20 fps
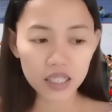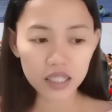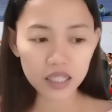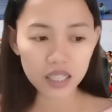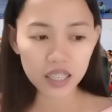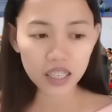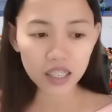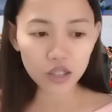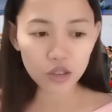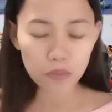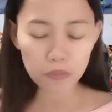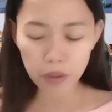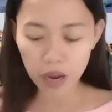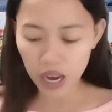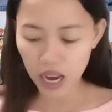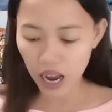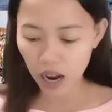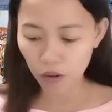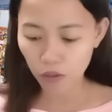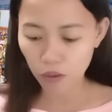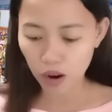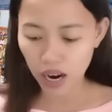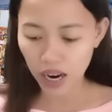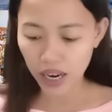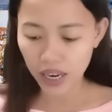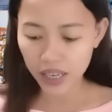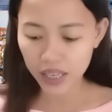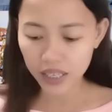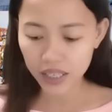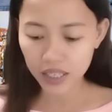El Nido
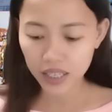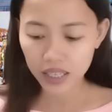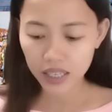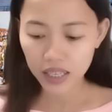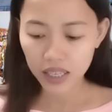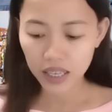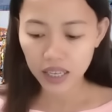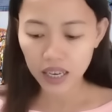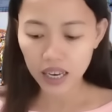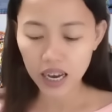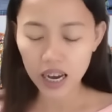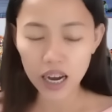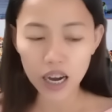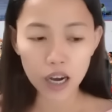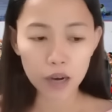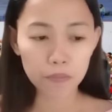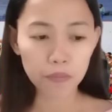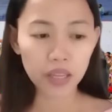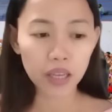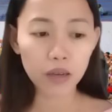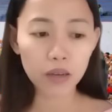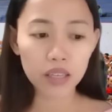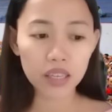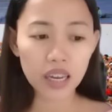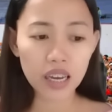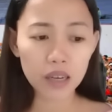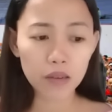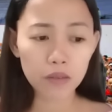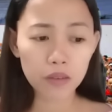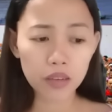Palawan, um, nag,
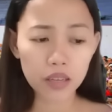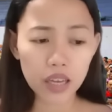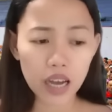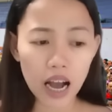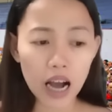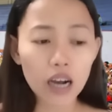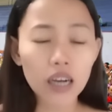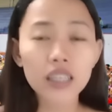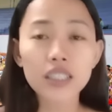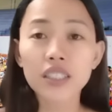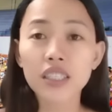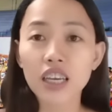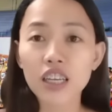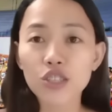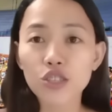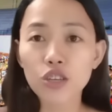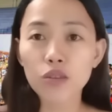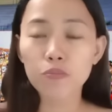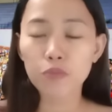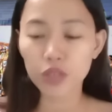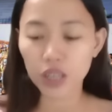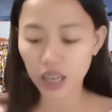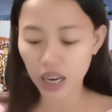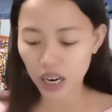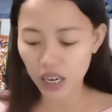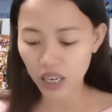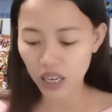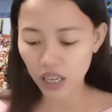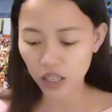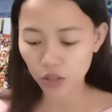nag, ang schedule po ng
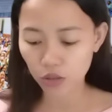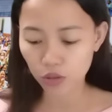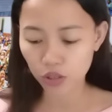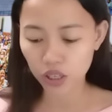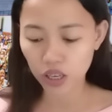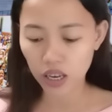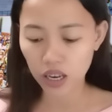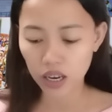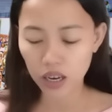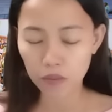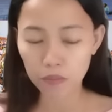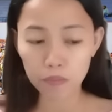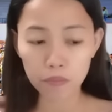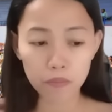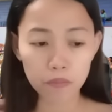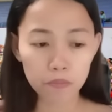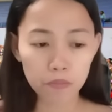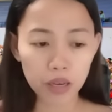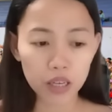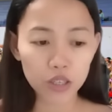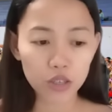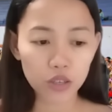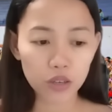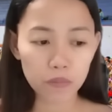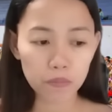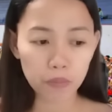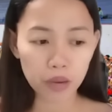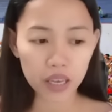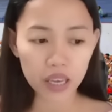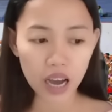kanilang social
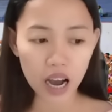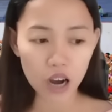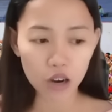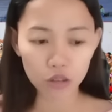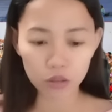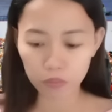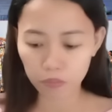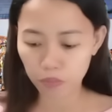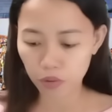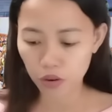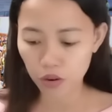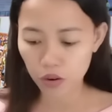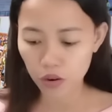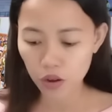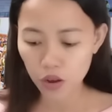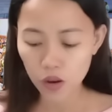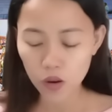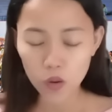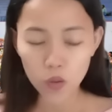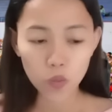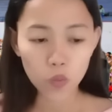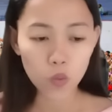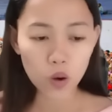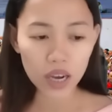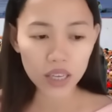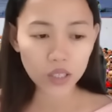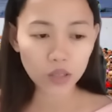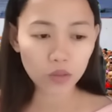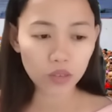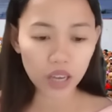pension payout po
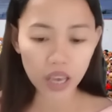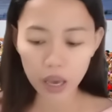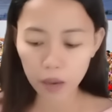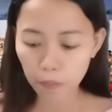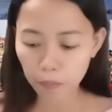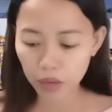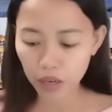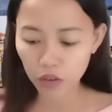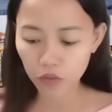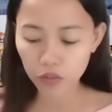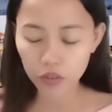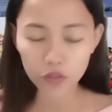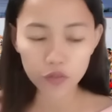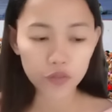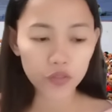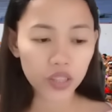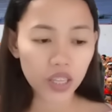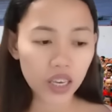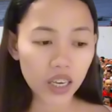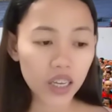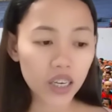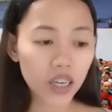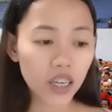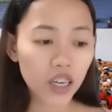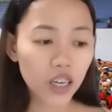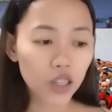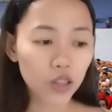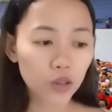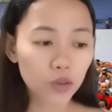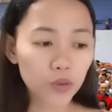was on April
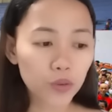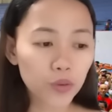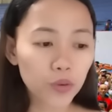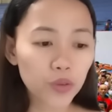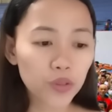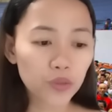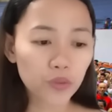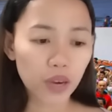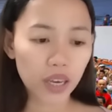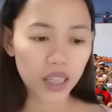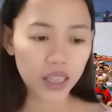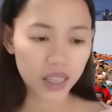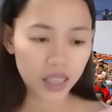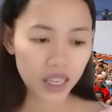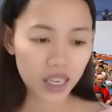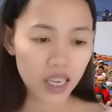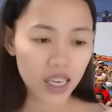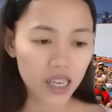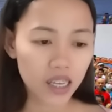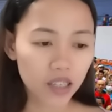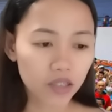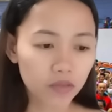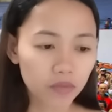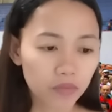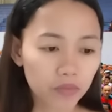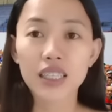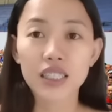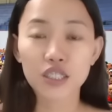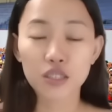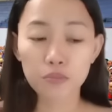15 to 20.
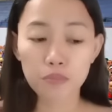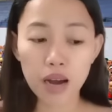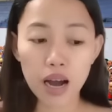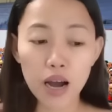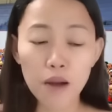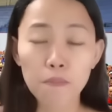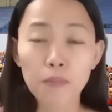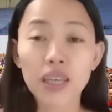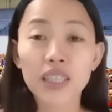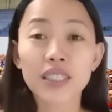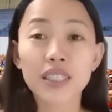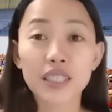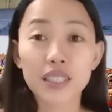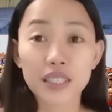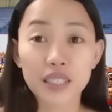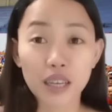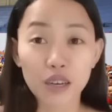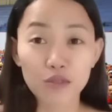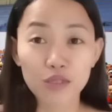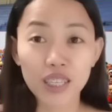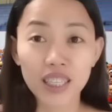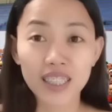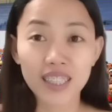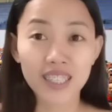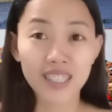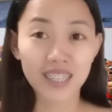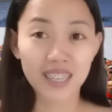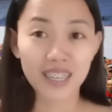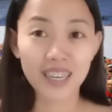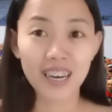'Di ba? May 6,000
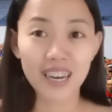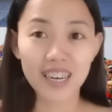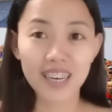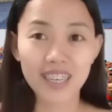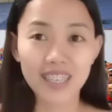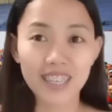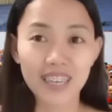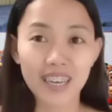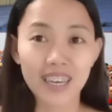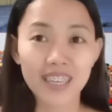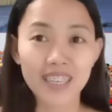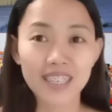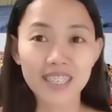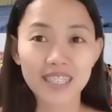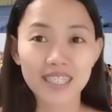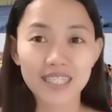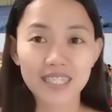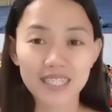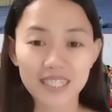din na nakalagay.